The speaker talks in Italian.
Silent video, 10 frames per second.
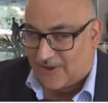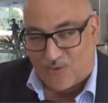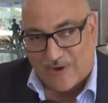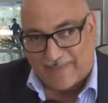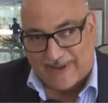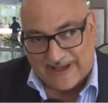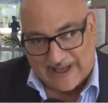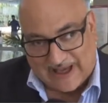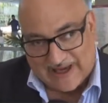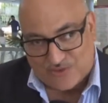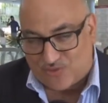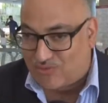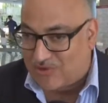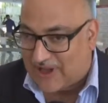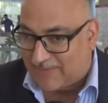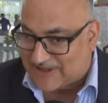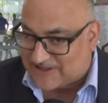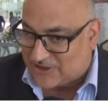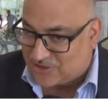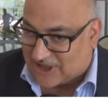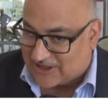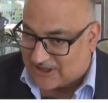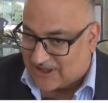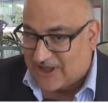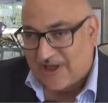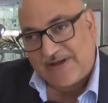Una panchina su una passeggiata